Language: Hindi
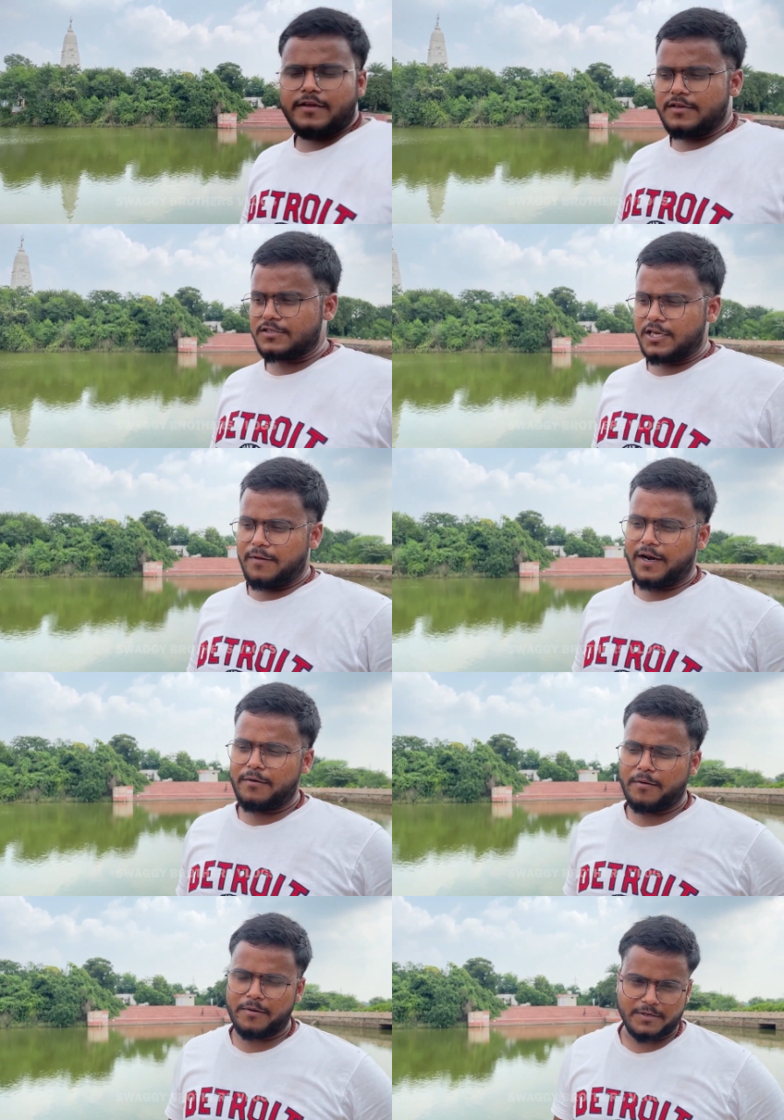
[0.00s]
इसके बारे
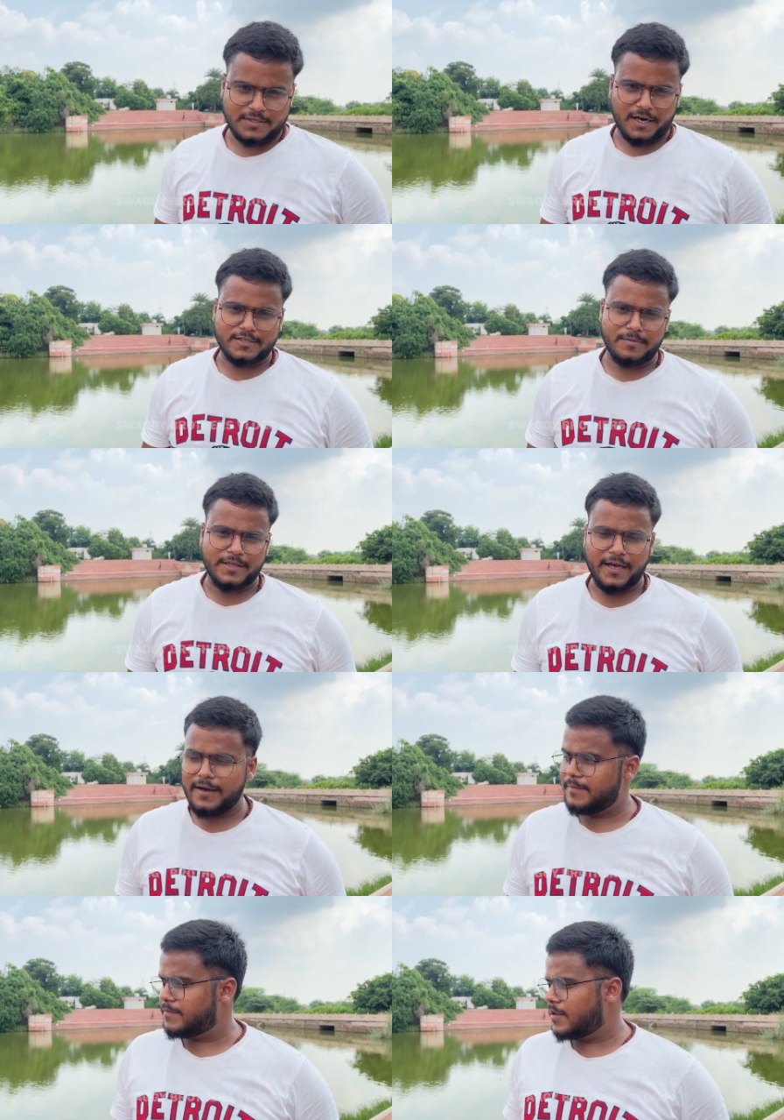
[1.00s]
में हमें विस्तार से
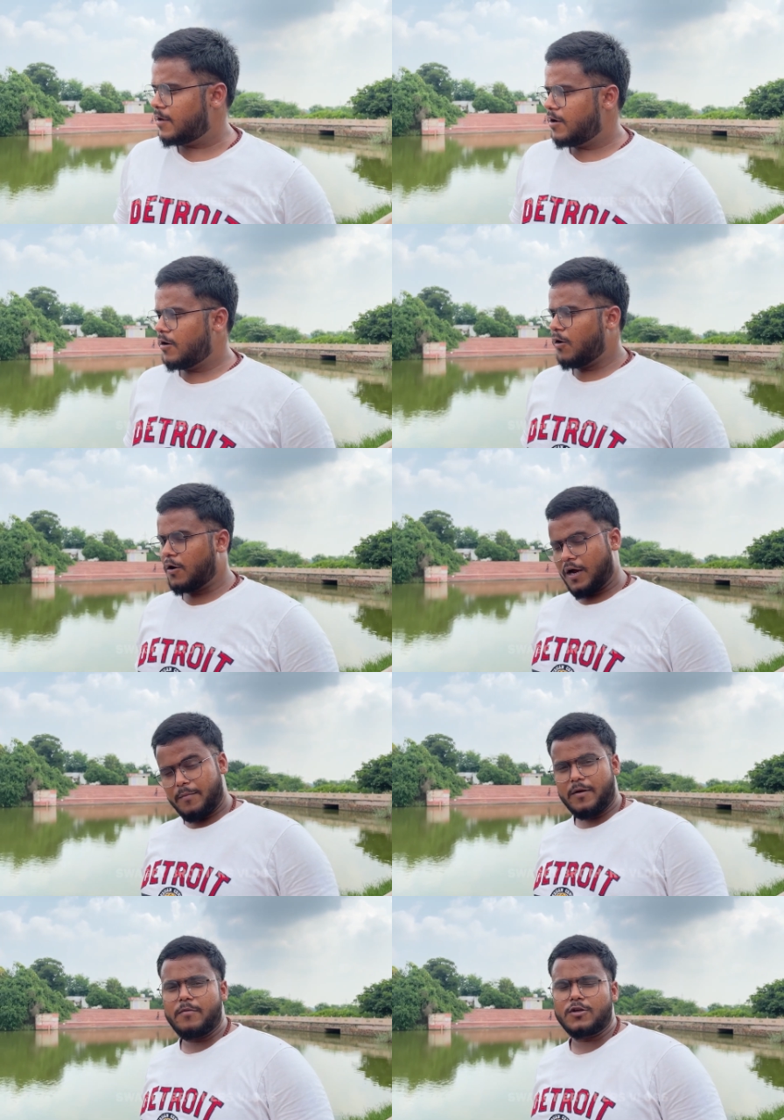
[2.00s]
बताया और
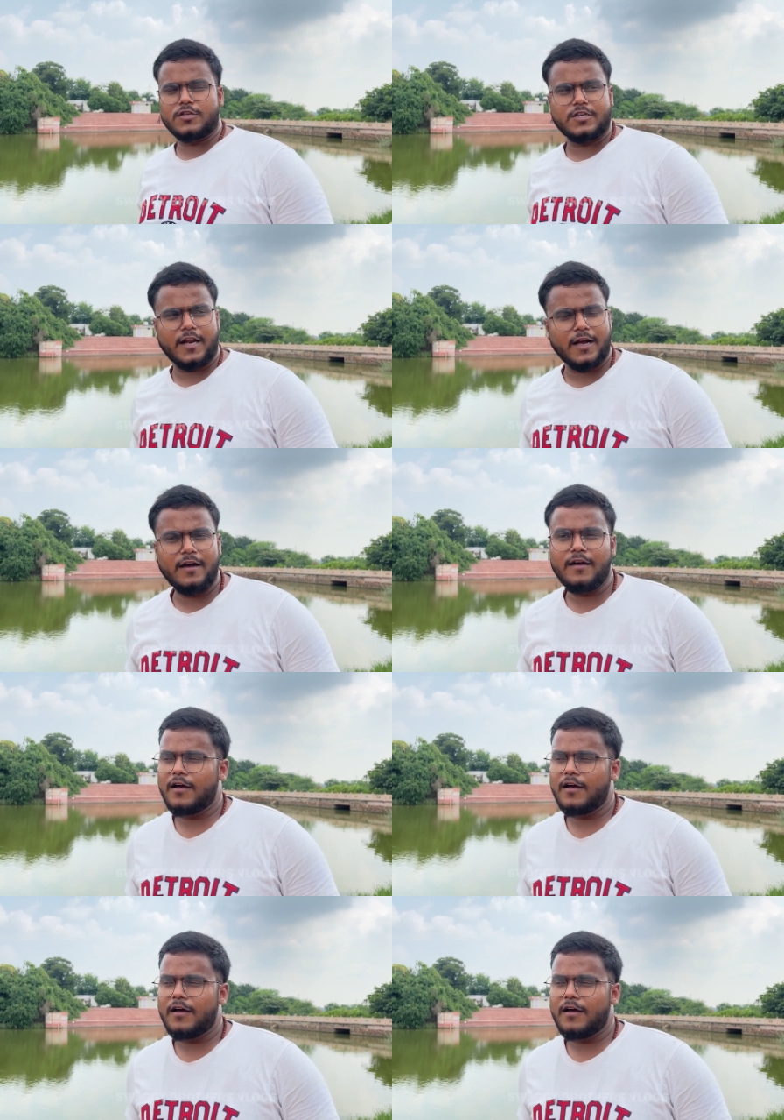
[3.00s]
हमें भी बहुत अच्छा लगा